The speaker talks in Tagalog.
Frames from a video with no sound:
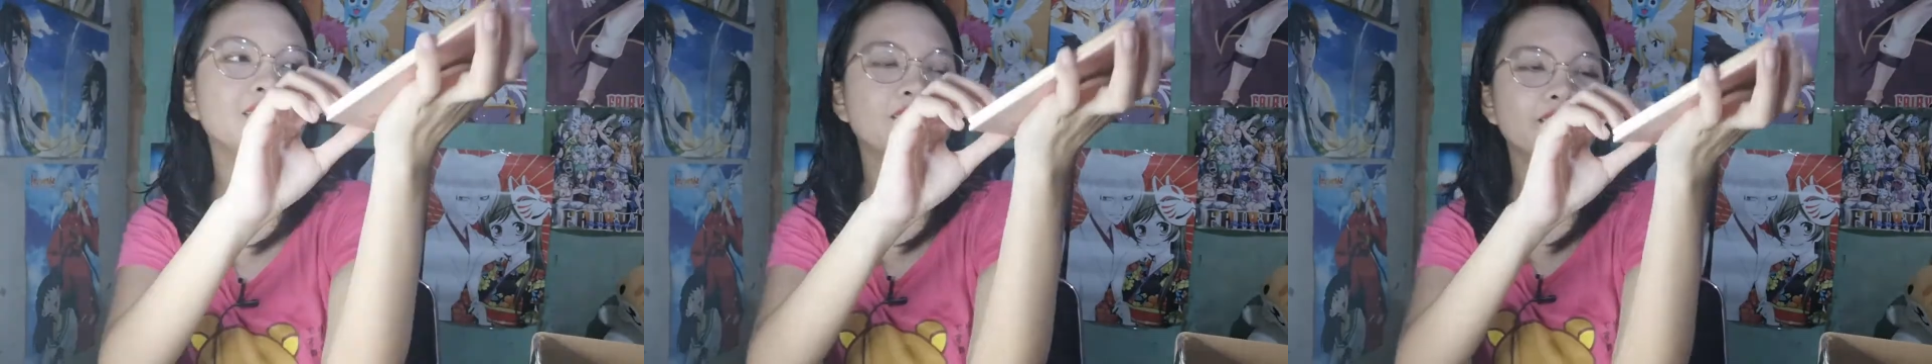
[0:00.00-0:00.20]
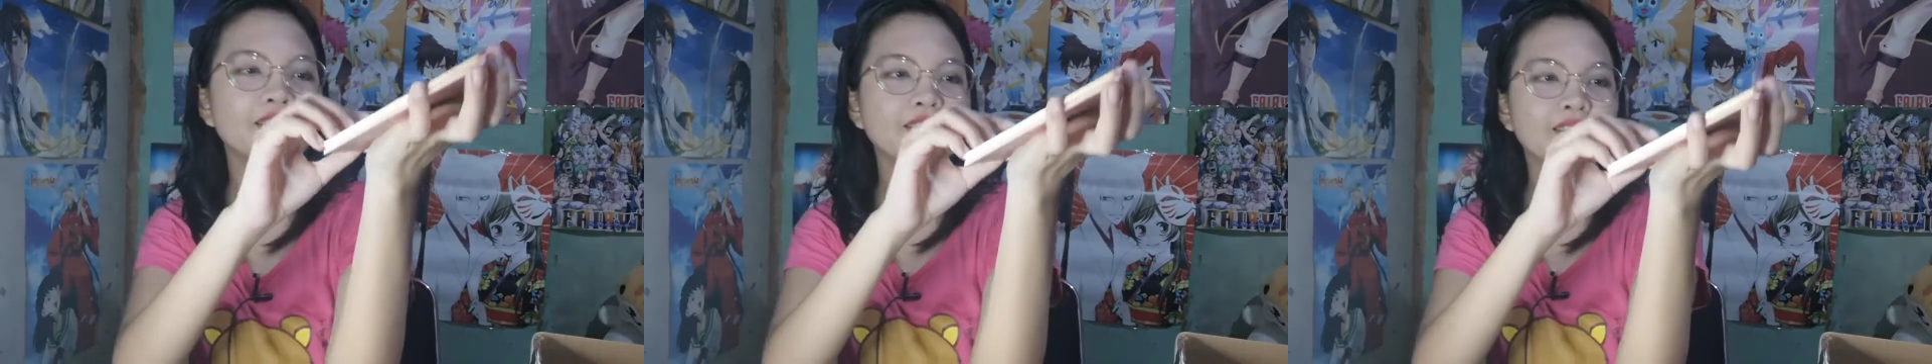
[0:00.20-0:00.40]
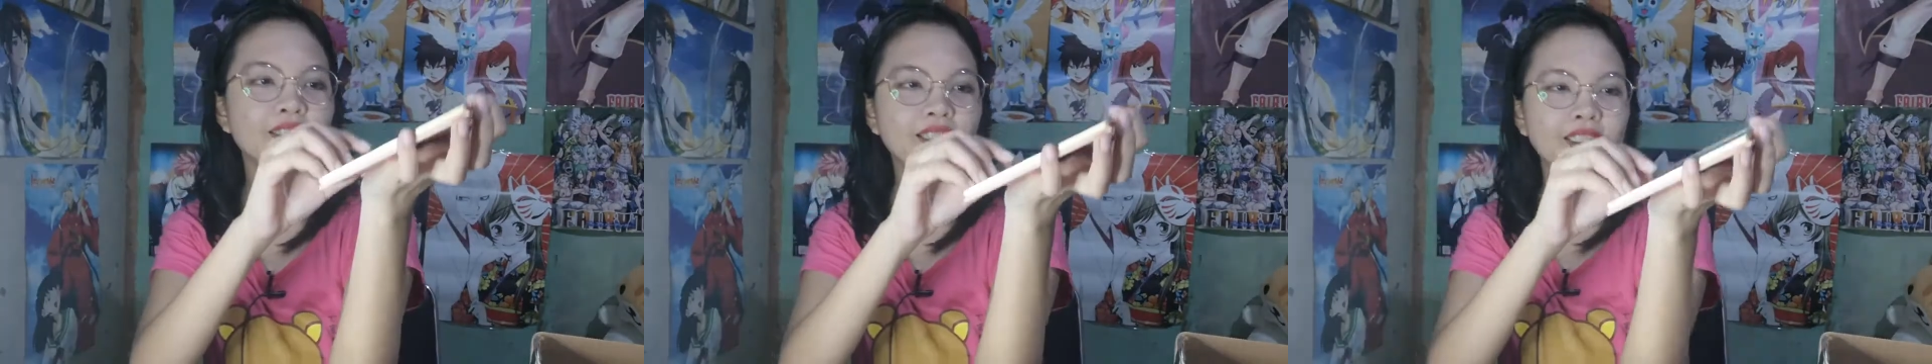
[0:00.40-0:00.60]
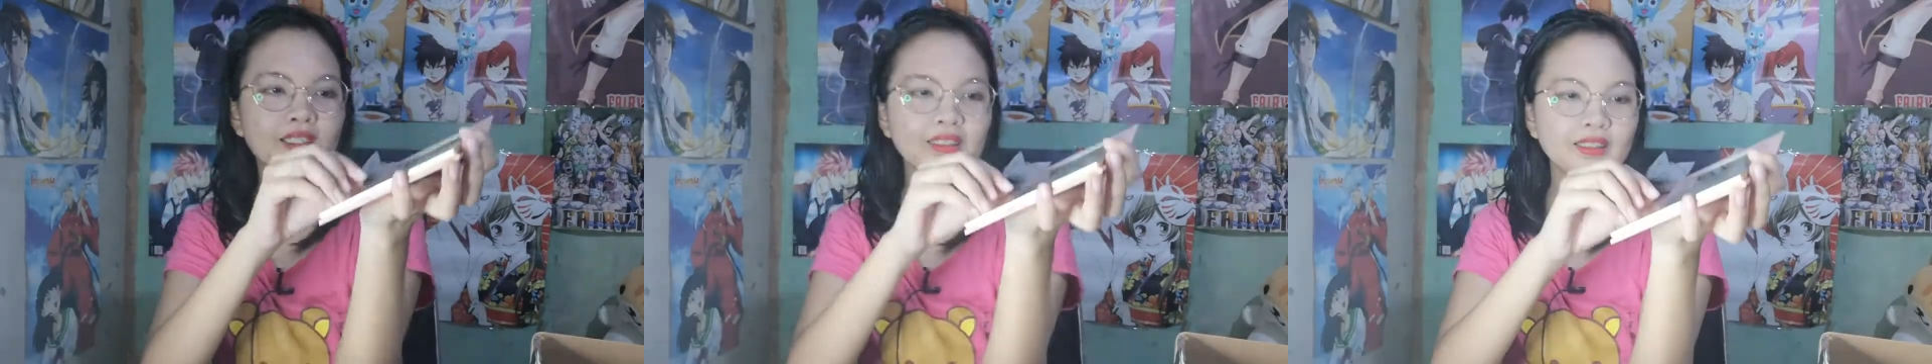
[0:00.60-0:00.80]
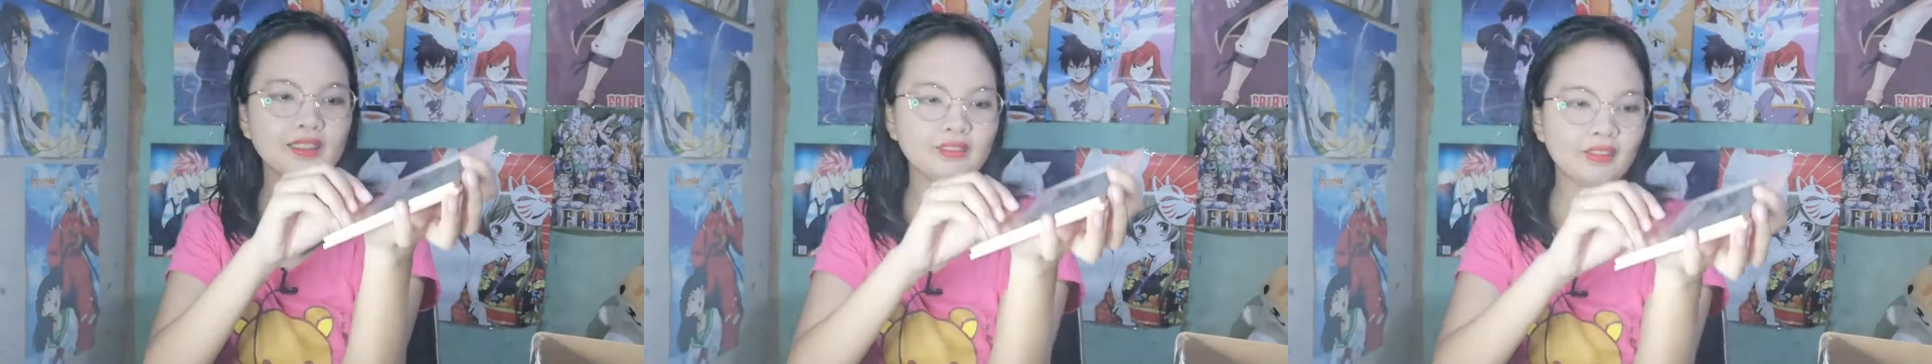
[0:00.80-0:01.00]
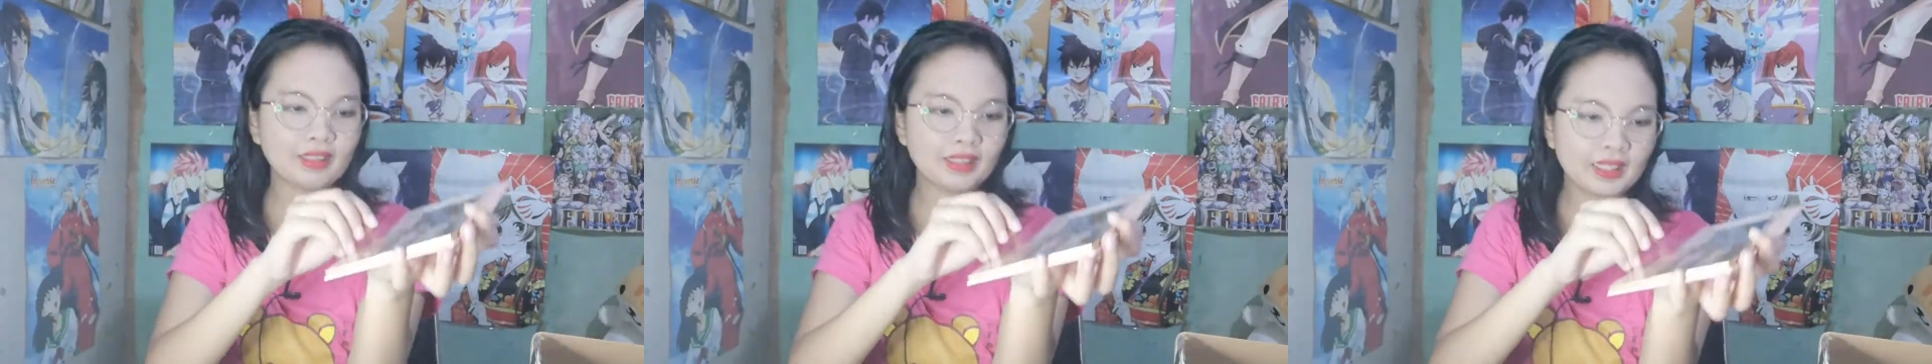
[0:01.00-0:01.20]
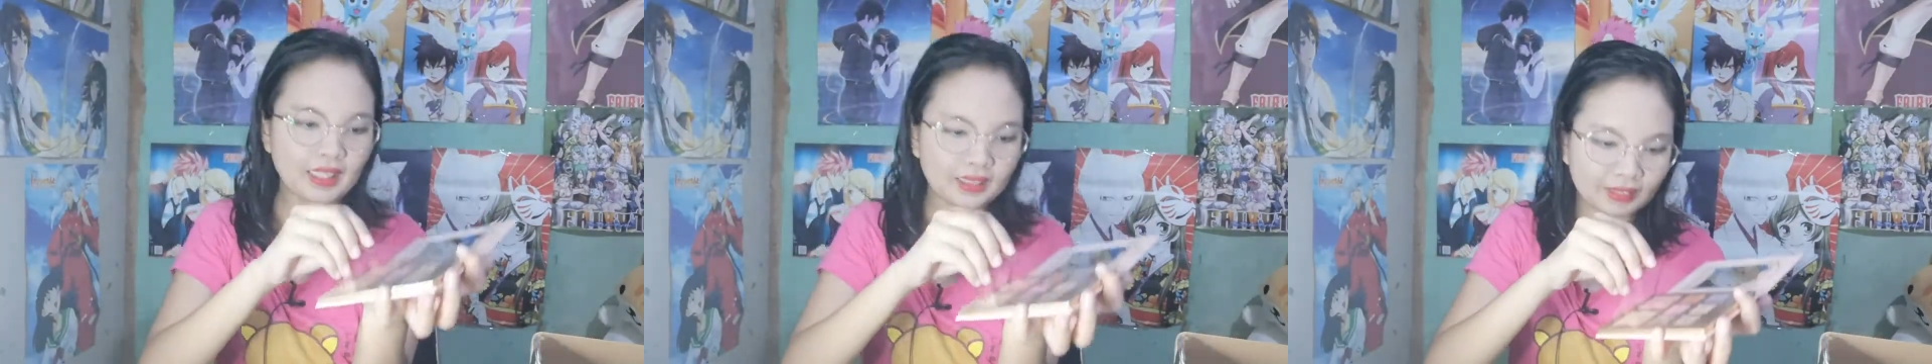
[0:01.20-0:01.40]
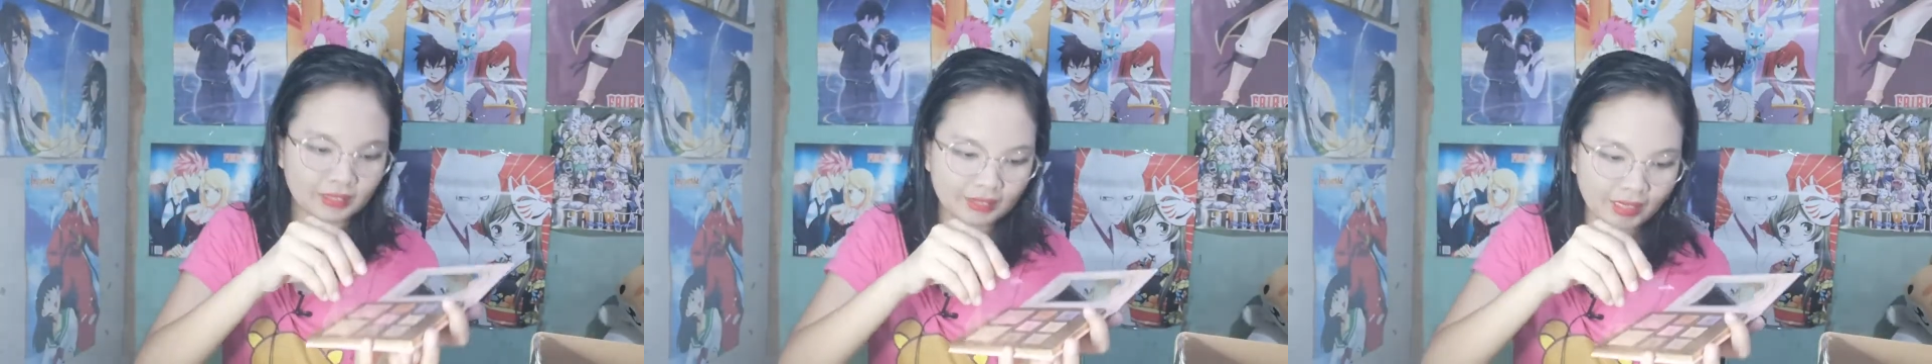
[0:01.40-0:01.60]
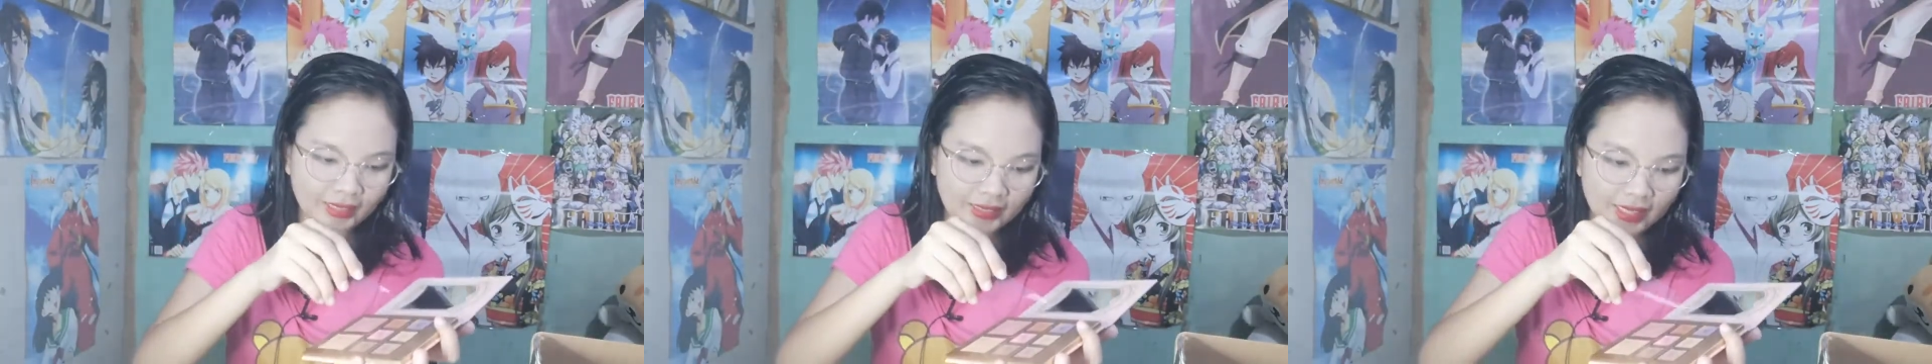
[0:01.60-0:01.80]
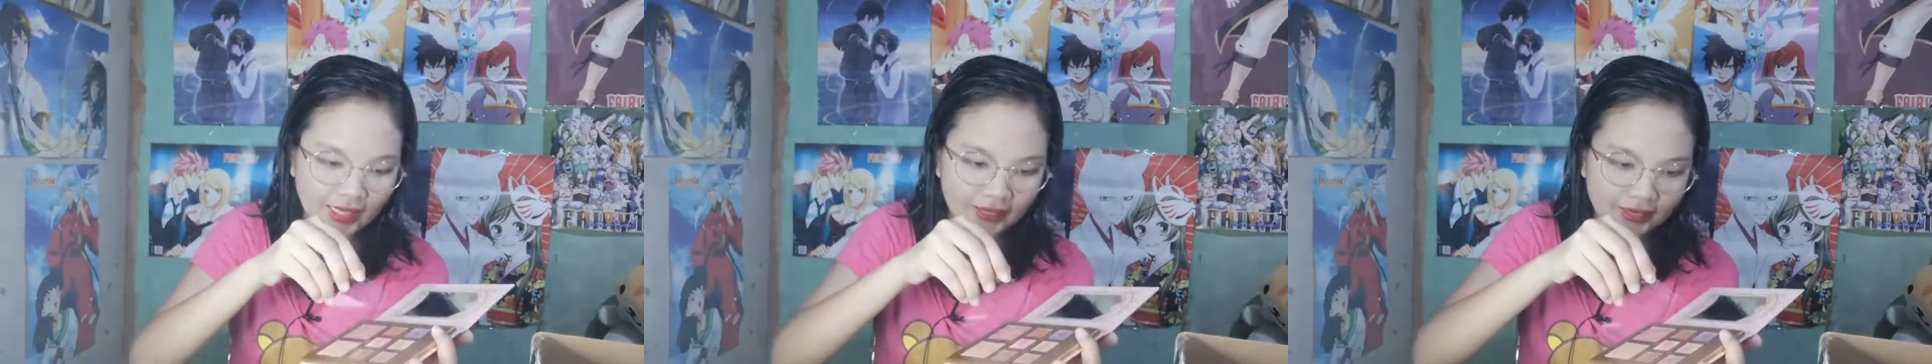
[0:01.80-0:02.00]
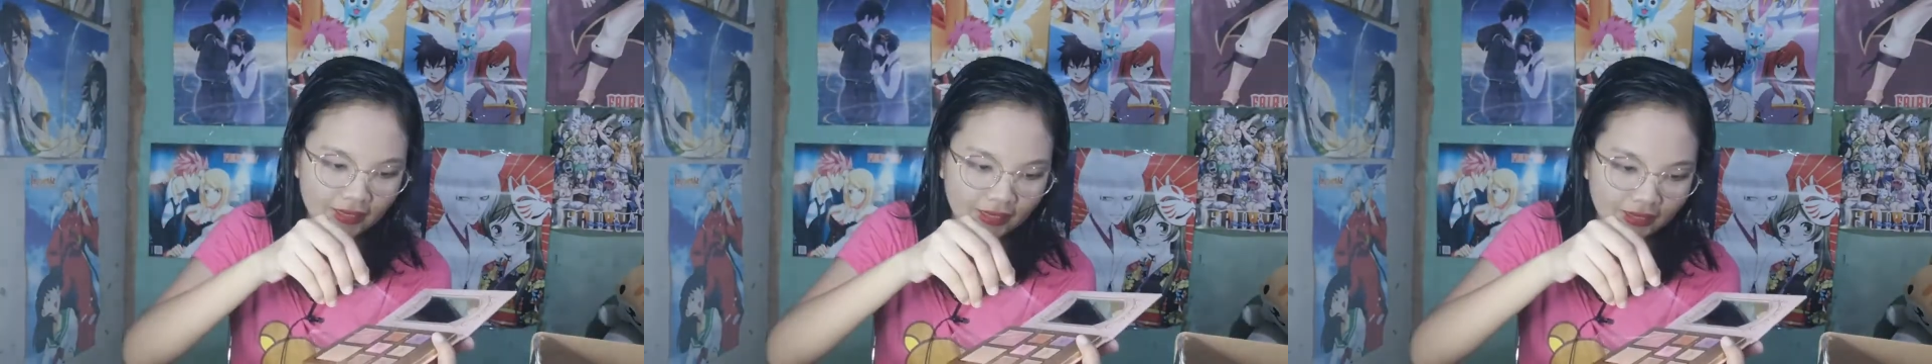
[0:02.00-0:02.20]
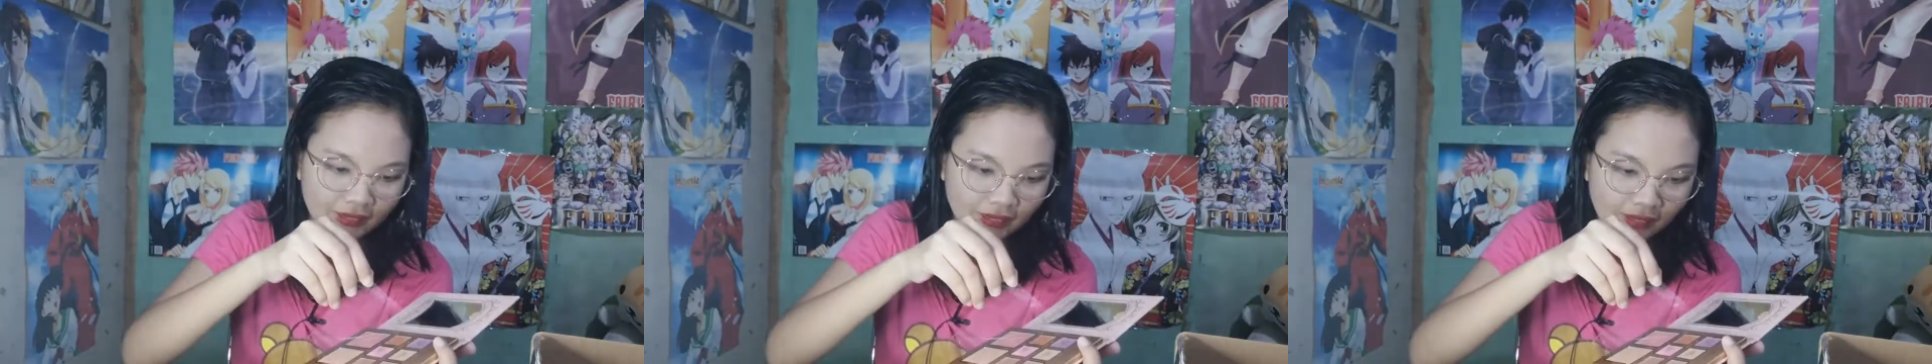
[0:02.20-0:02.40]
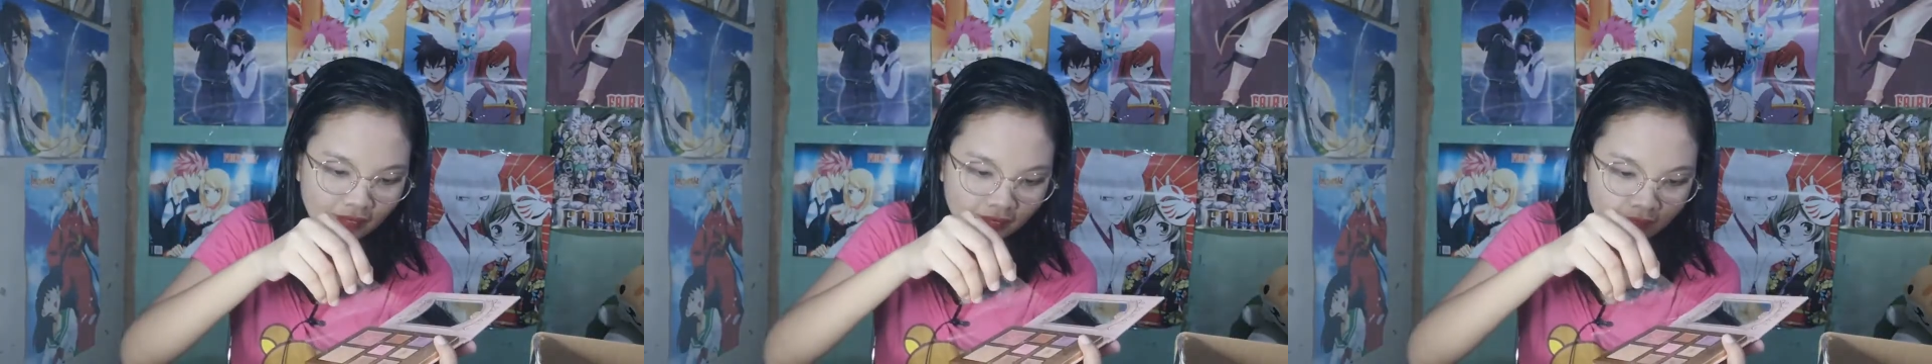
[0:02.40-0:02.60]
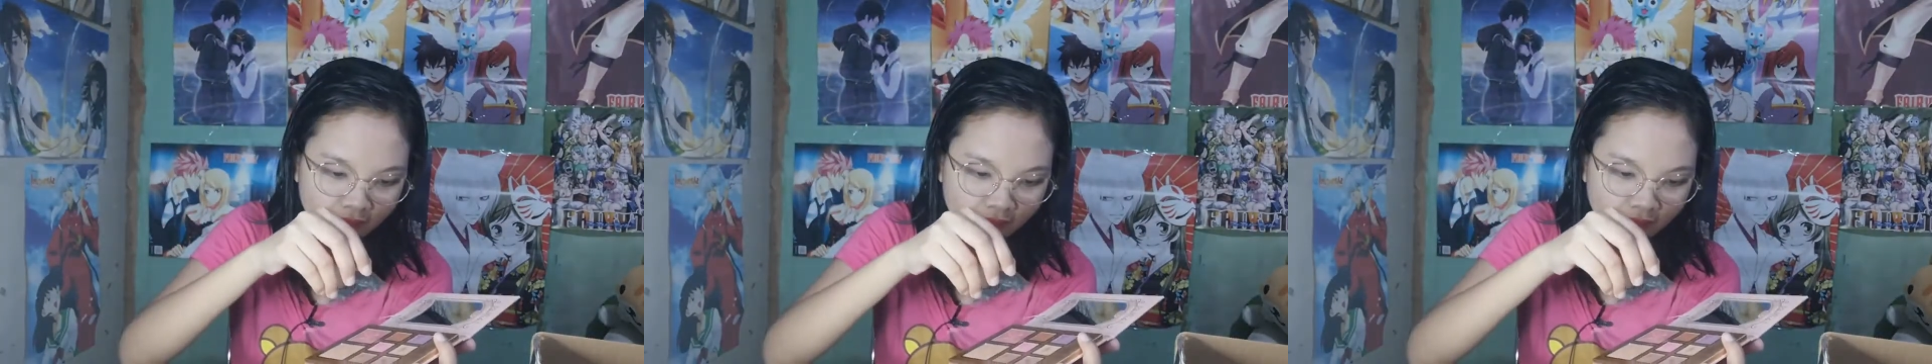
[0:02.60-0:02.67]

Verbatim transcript: So, ayan, wait lang, katry natin.